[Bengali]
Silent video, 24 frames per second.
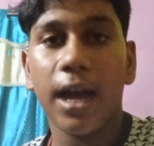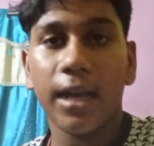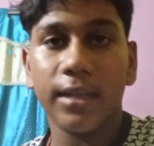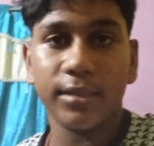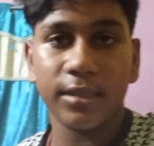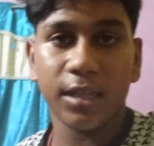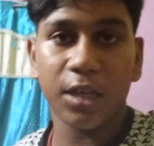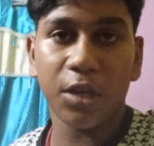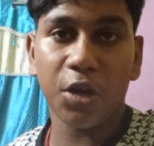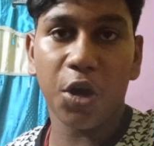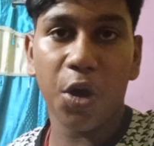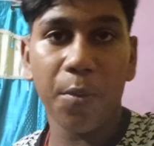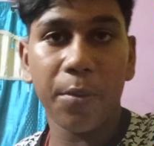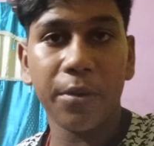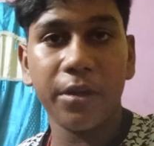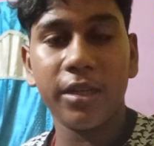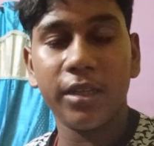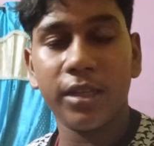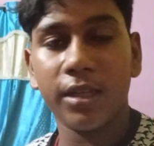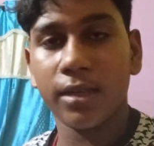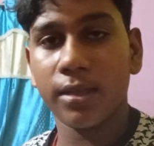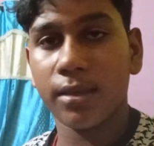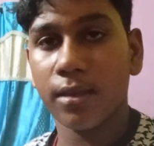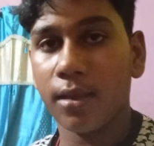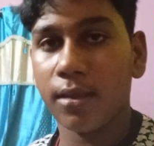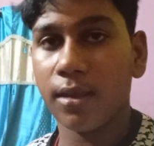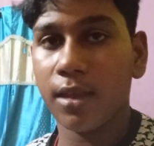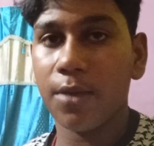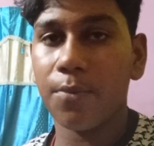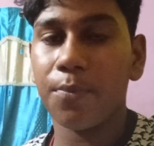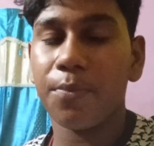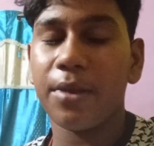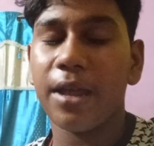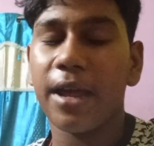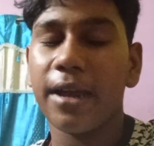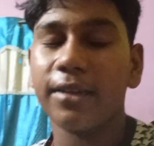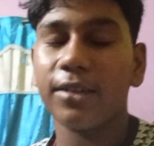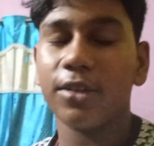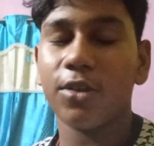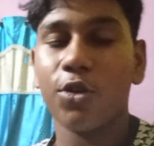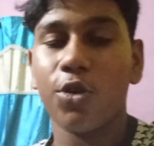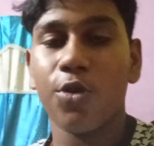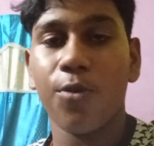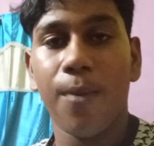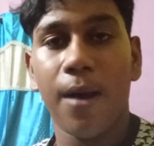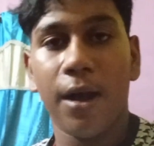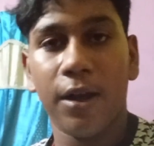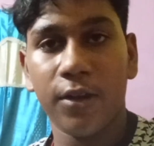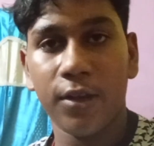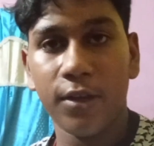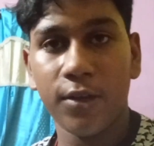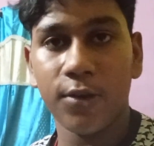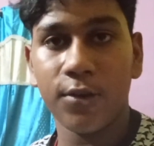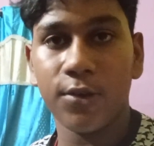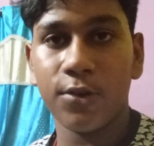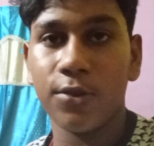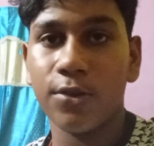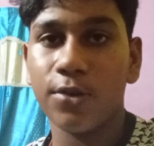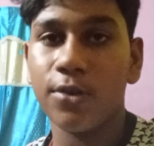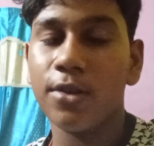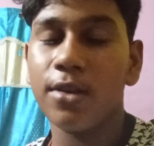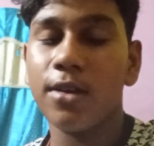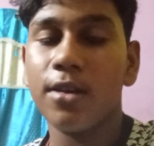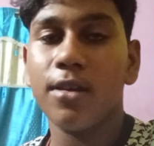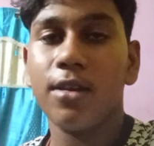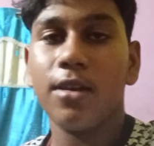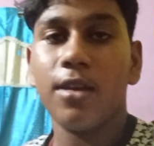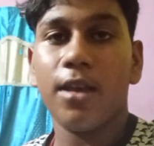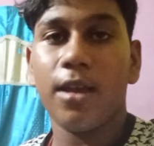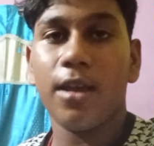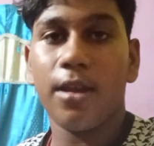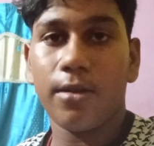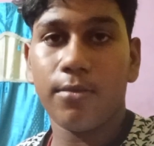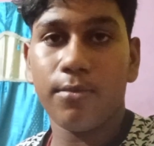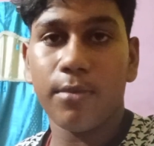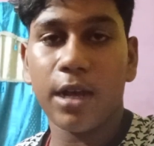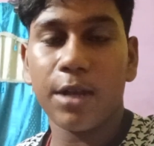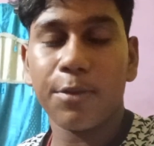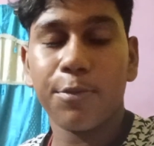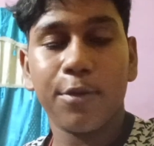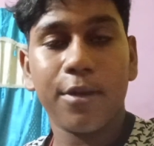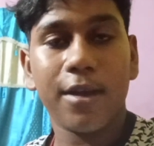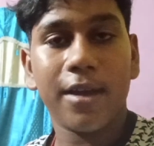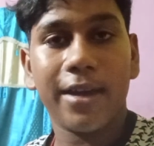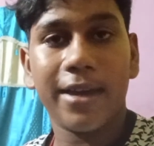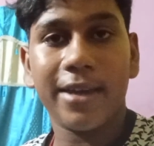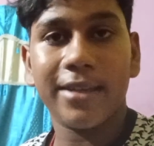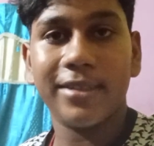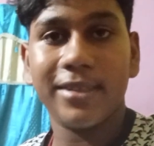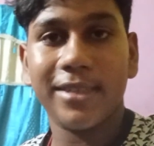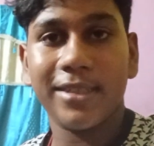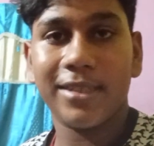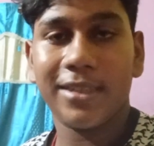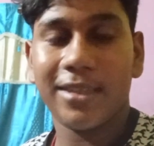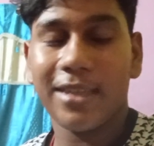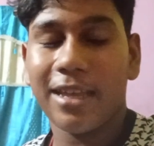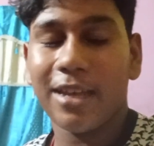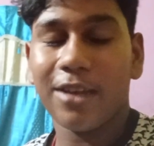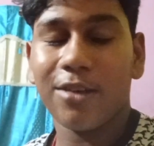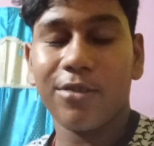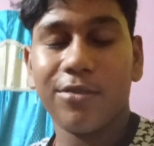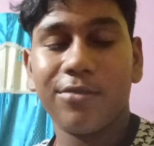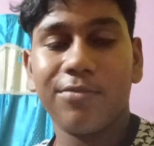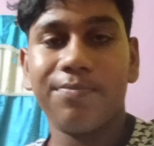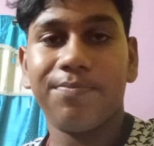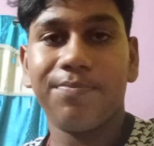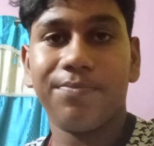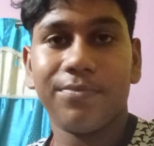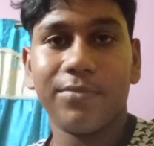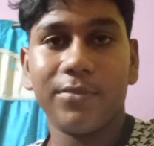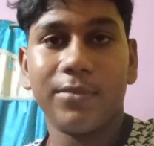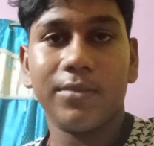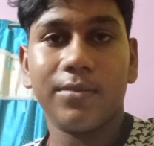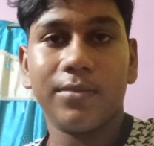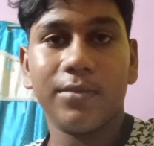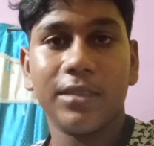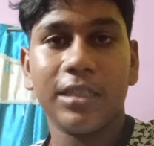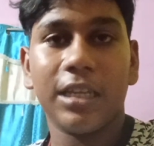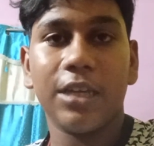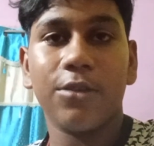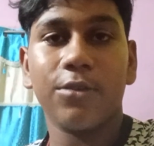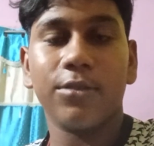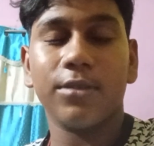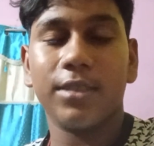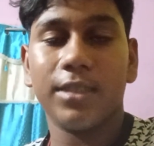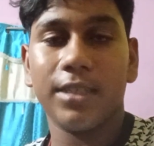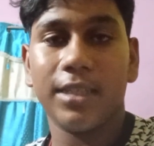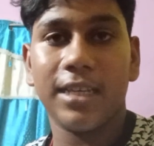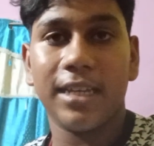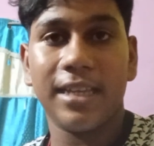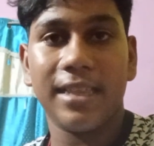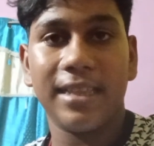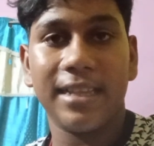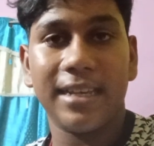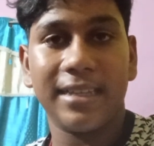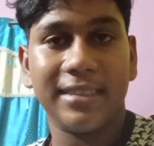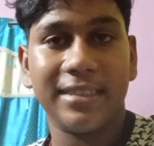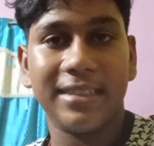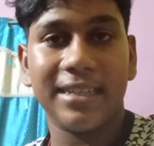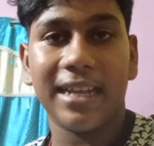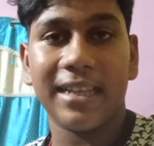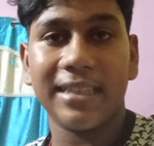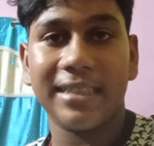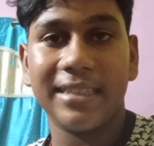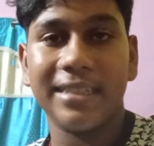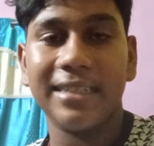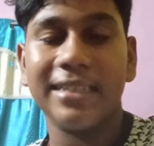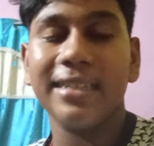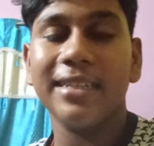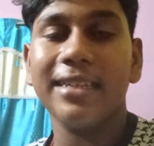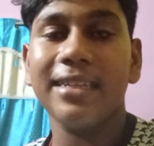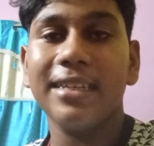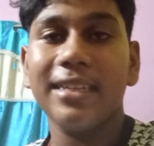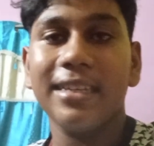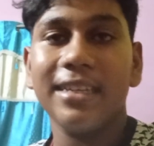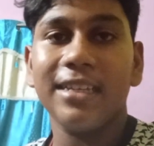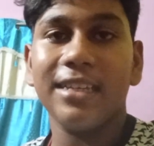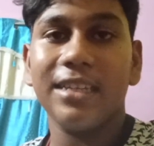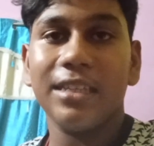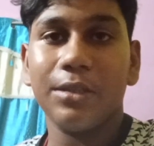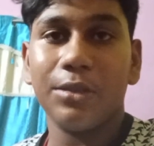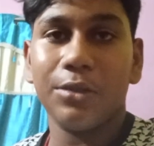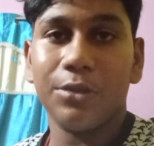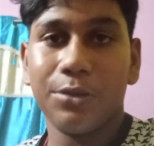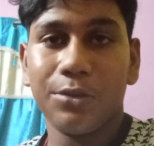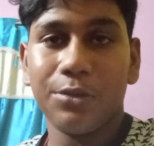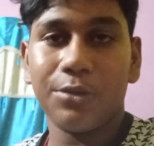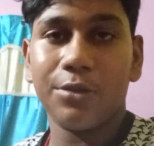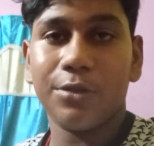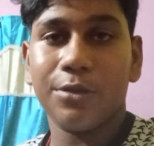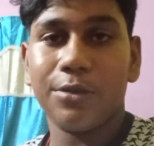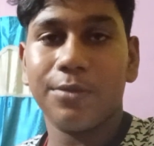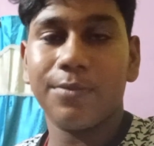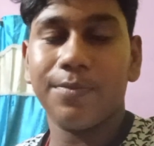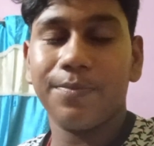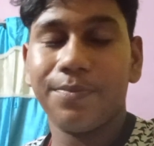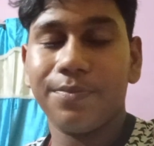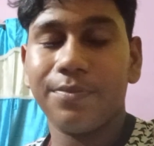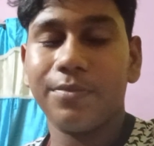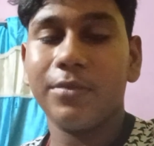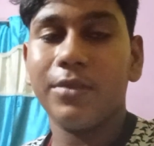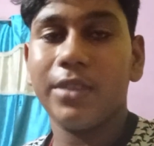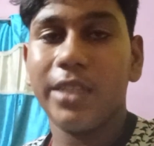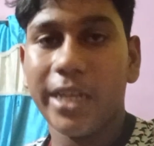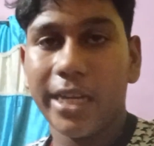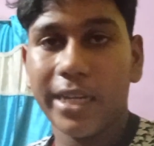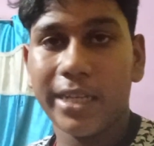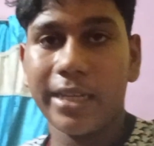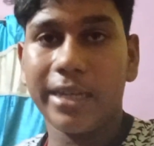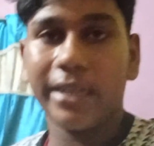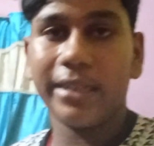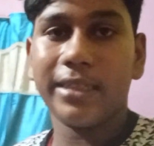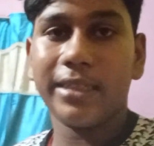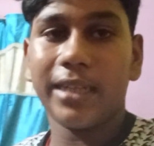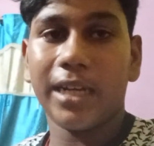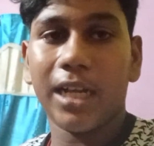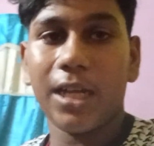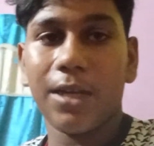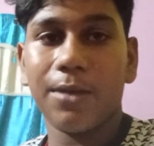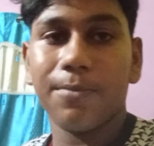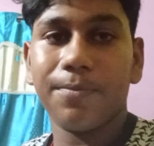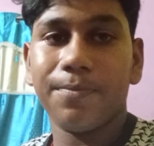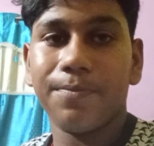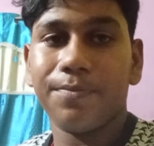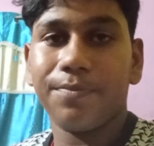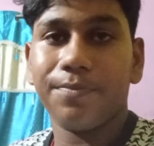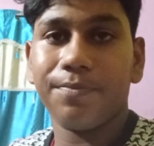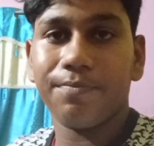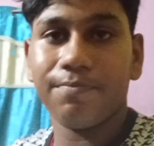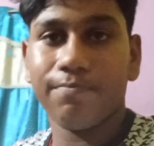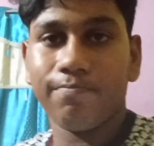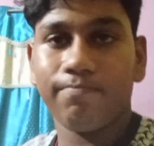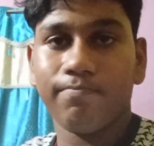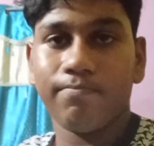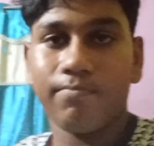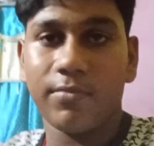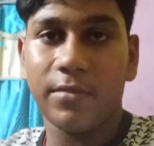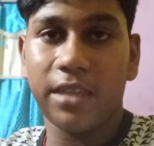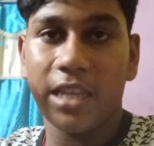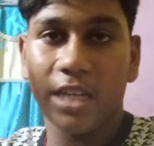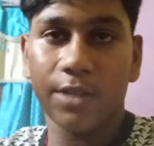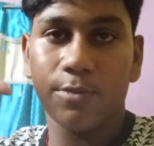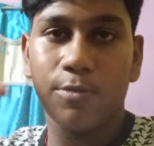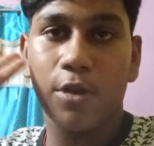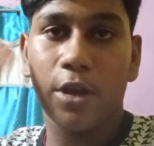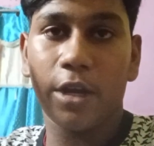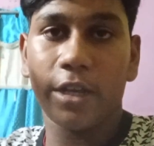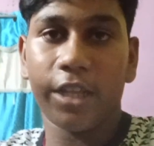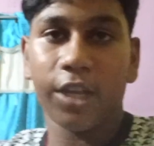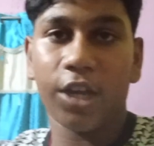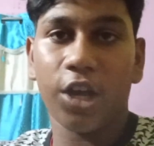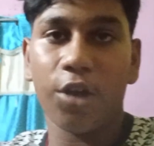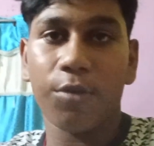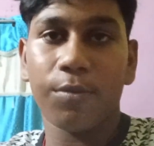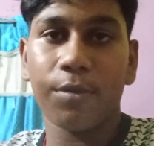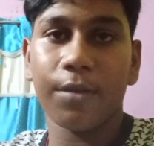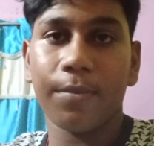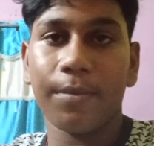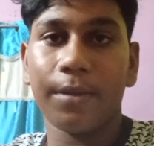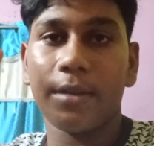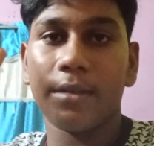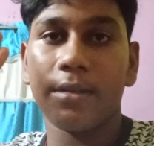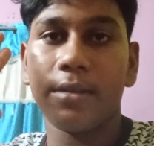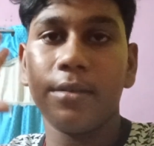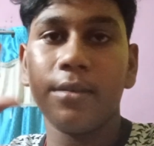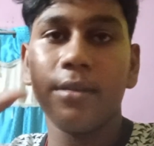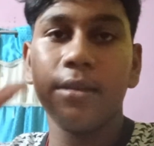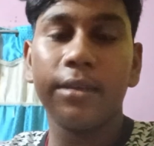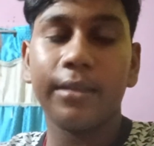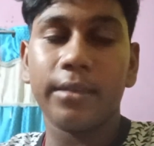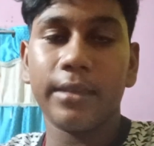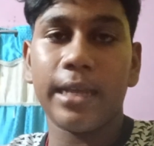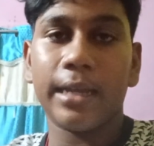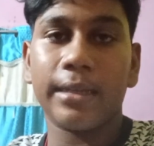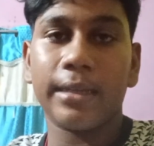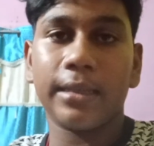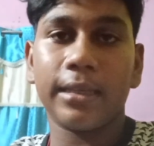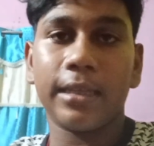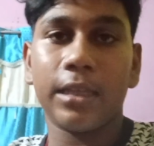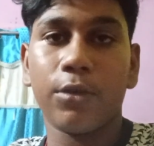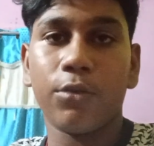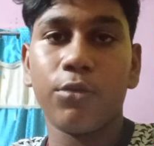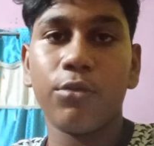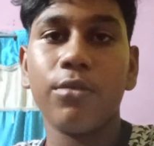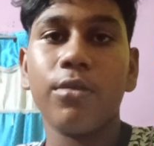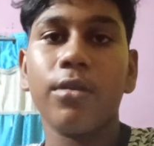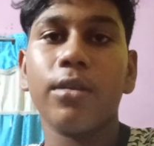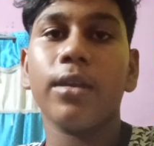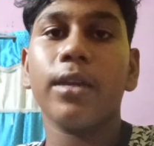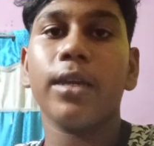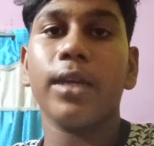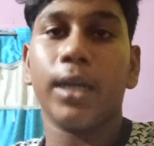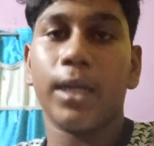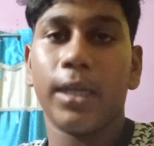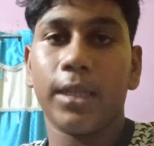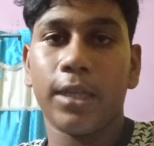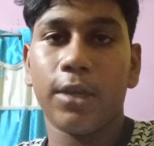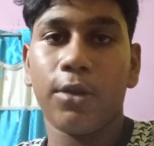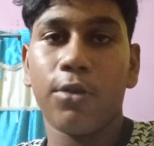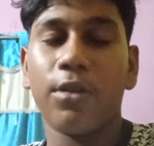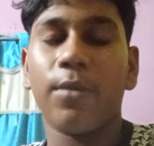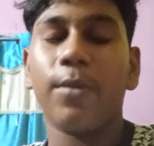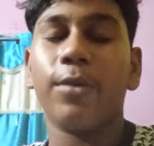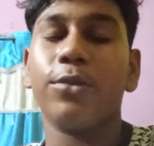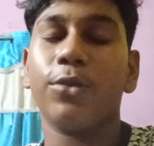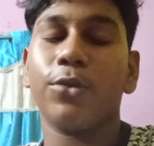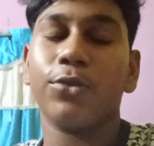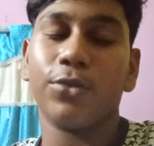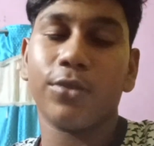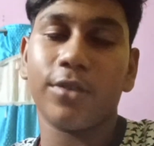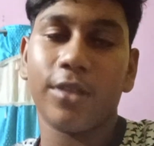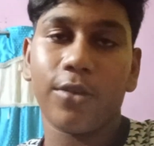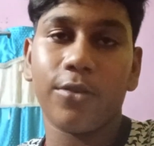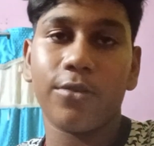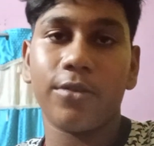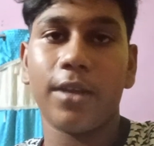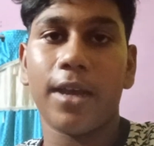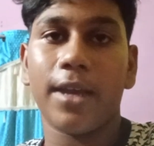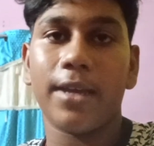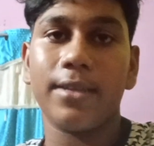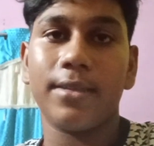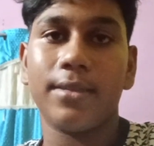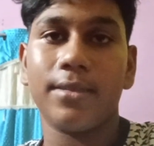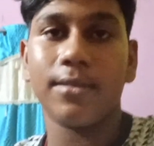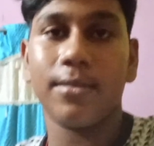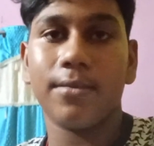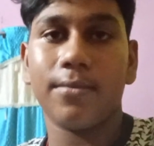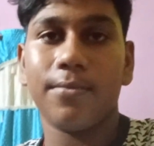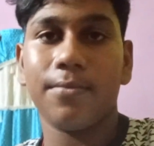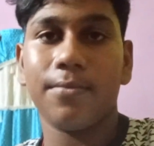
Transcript: আজকে কমেডি যার সাথে প্র্যাঙ্কটা খুব ভালোই হলো একটু মারপোকা খেয়েছি দিদা এখন যাই হোক সিরিয়াল দেখছে রাতে তো ঠিক আছে টাটা নেক্সট ব্লগে দেখা হবে আবার দেখতে থাকুন খেয়ে থাকুন আমার সুস্থ থাকুন গাইস